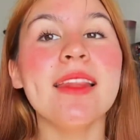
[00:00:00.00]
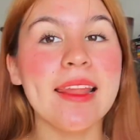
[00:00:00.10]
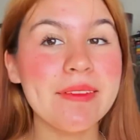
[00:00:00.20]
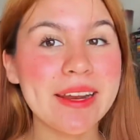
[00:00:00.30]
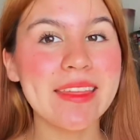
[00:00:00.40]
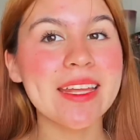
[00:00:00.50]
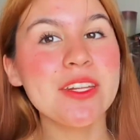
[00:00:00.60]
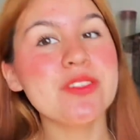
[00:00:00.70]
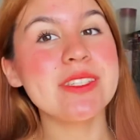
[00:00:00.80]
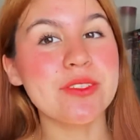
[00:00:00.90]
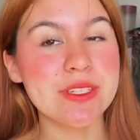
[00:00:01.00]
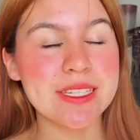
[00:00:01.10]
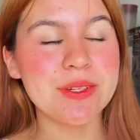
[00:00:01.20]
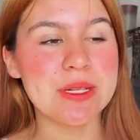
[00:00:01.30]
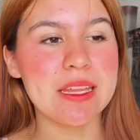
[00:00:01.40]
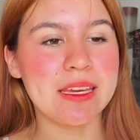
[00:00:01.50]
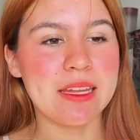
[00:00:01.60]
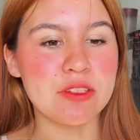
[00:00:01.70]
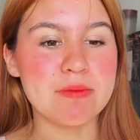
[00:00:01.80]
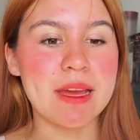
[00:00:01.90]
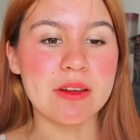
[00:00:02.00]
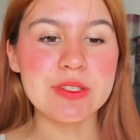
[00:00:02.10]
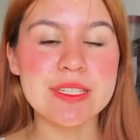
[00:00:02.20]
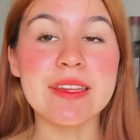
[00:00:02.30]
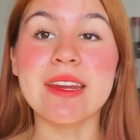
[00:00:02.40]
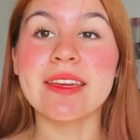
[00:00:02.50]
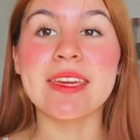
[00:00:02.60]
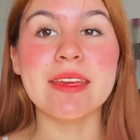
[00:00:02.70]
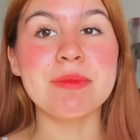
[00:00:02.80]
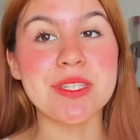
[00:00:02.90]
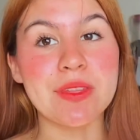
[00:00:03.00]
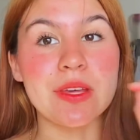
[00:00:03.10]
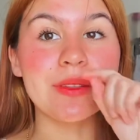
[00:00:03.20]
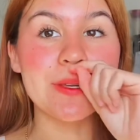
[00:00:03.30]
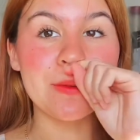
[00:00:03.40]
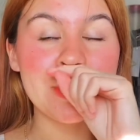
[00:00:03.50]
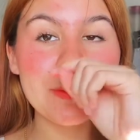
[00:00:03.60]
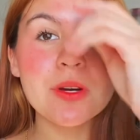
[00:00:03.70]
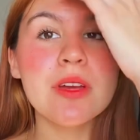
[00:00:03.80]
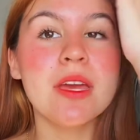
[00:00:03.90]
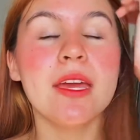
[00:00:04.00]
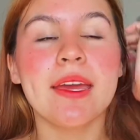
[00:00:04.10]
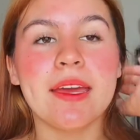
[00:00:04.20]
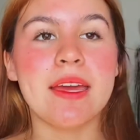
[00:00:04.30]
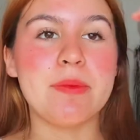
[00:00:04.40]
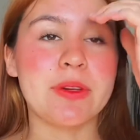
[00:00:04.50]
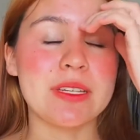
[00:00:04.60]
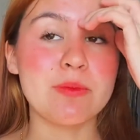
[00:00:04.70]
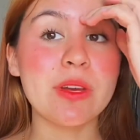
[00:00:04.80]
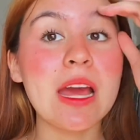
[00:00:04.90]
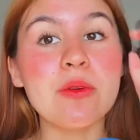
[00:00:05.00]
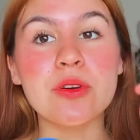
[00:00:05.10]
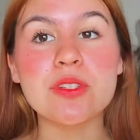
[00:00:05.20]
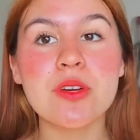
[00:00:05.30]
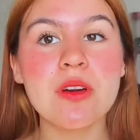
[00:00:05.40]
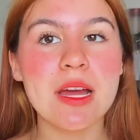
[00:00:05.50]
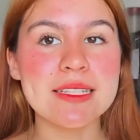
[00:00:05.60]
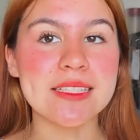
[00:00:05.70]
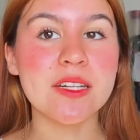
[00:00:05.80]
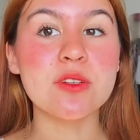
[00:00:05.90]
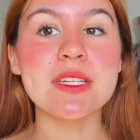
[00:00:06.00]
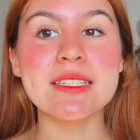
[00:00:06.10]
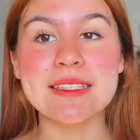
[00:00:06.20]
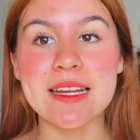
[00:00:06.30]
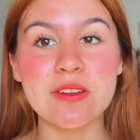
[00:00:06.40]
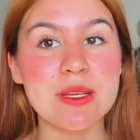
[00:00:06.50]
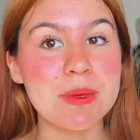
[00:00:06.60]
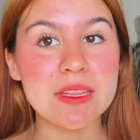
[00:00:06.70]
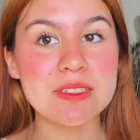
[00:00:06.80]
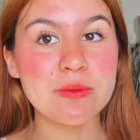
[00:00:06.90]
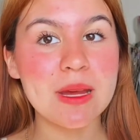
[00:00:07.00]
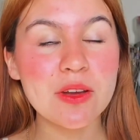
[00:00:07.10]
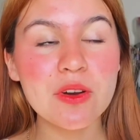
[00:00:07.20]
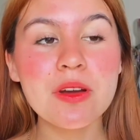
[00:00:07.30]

La verdad no estoy segura de que los mangos se den aquí en mi ciudad donde yo vivo eh, porque es muy caluroso, así que no sé si sean los ambientes de un mango,